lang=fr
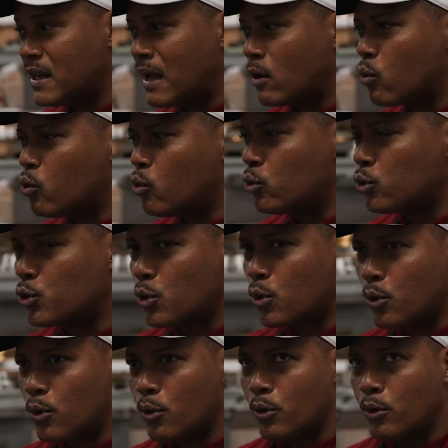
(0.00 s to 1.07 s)
la courge.
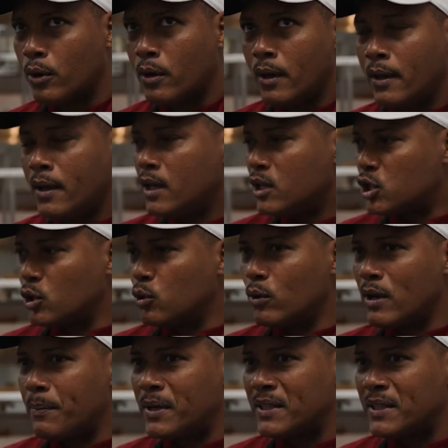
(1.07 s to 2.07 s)
Euh, chez nous, on appelle